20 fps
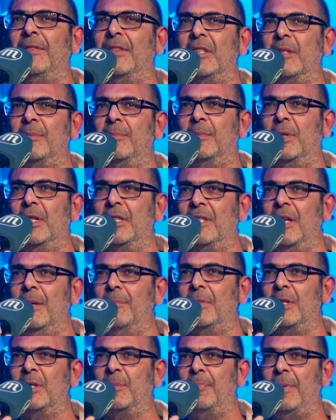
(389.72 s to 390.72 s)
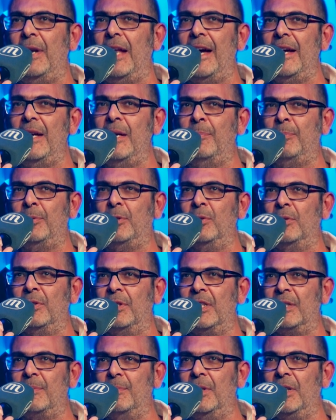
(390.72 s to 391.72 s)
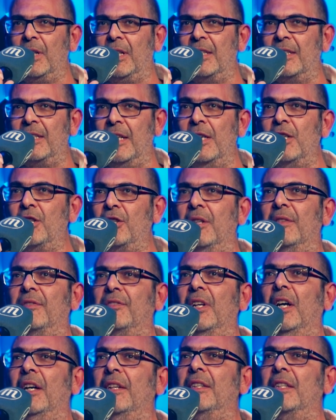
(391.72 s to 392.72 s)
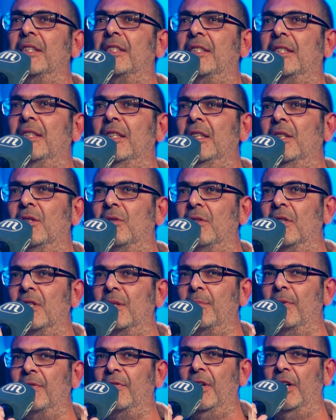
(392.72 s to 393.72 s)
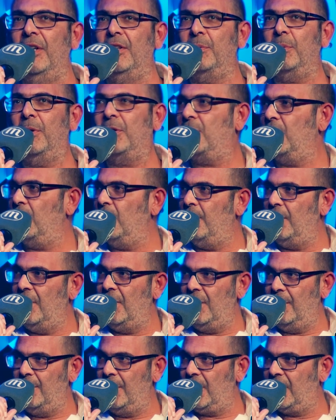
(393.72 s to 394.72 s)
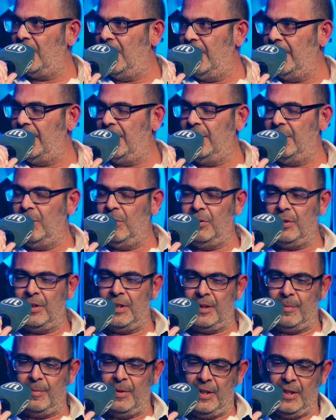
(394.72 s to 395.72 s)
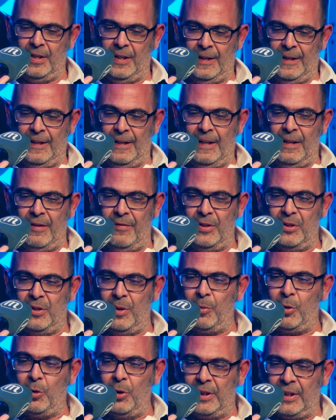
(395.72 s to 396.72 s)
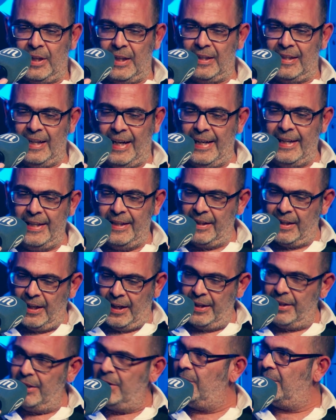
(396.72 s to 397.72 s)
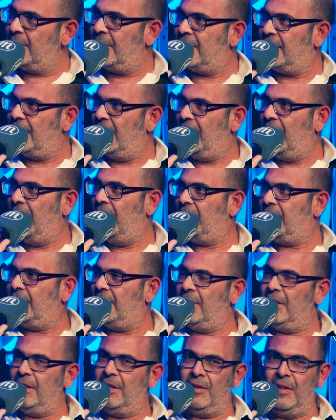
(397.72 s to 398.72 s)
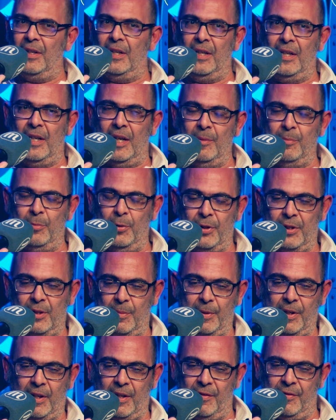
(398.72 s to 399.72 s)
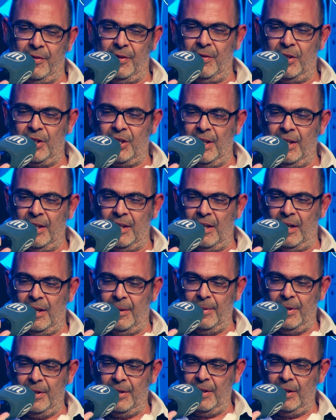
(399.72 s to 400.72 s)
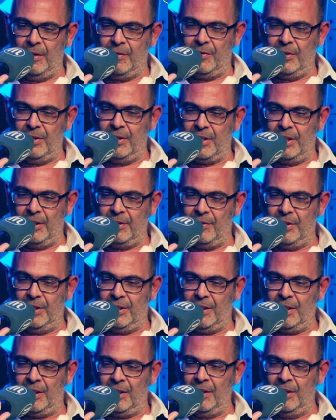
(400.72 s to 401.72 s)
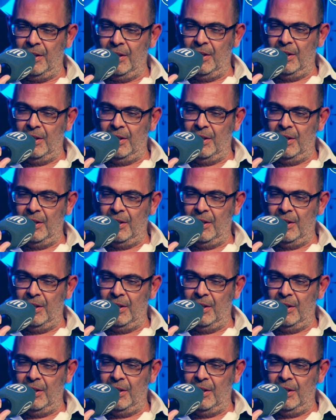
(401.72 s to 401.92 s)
dass, dass einem das bleibt und dass man Gesellschaft anders sieht und dass man Verantwortung übernehmen kann und dass man, wenn es einem gut geht, teilen kann. Und das sind lauter äh, altmodische Begriffe wahrscheinlich, aber ich finde es halt wichtig.